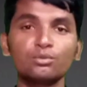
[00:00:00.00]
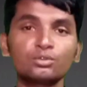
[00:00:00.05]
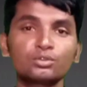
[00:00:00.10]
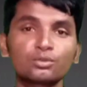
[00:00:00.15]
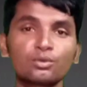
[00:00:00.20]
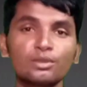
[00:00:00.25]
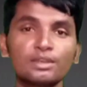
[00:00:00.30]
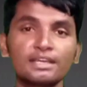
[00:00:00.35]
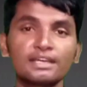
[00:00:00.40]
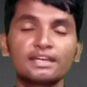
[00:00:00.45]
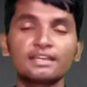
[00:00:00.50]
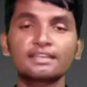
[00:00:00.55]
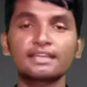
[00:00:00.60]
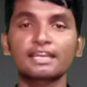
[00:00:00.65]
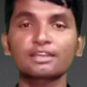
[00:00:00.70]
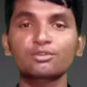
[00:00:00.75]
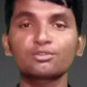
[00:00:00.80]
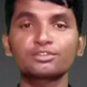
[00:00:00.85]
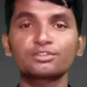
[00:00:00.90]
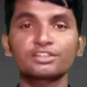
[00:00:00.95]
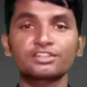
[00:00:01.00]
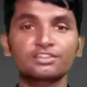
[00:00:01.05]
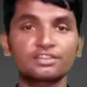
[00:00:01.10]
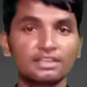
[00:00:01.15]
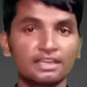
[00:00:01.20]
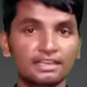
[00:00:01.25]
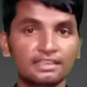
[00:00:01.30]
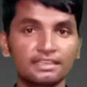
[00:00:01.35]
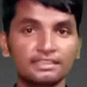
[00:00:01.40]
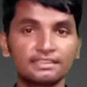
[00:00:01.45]
उसको लेकर नार्को टेस्ट
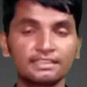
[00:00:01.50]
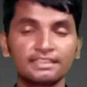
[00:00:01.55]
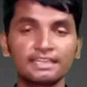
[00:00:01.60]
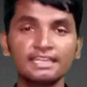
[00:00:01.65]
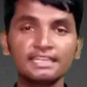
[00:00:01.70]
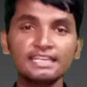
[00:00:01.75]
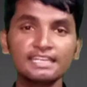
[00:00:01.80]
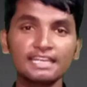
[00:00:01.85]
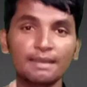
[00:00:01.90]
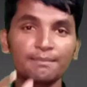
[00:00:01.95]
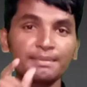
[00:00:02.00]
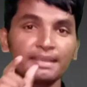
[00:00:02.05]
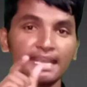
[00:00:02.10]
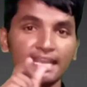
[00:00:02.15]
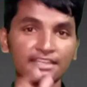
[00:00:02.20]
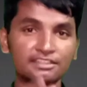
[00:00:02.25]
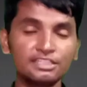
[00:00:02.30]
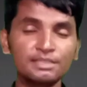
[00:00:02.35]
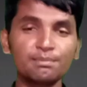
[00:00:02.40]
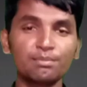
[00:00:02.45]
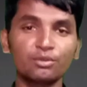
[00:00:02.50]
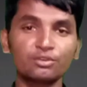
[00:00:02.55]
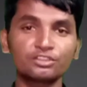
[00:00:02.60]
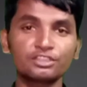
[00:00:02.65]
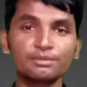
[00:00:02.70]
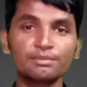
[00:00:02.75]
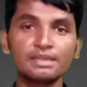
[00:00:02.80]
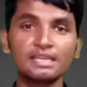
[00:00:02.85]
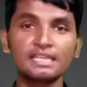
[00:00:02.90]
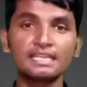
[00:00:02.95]
ना किया जाए यानी कि यहाँ पर ऐसी
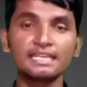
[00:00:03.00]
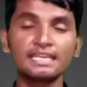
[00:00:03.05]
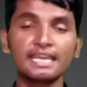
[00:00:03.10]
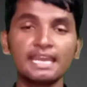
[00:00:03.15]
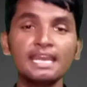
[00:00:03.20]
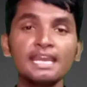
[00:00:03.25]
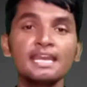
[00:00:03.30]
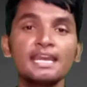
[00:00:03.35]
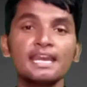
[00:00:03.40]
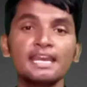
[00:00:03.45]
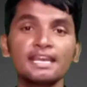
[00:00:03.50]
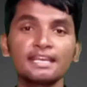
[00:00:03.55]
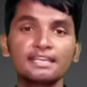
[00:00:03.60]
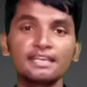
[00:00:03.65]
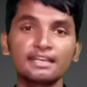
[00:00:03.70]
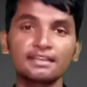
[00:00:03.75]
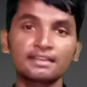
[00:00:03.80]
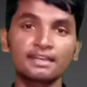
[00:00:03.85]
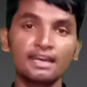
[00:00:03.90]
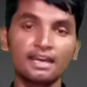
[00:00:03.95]
पॉसिबिलिटी है कि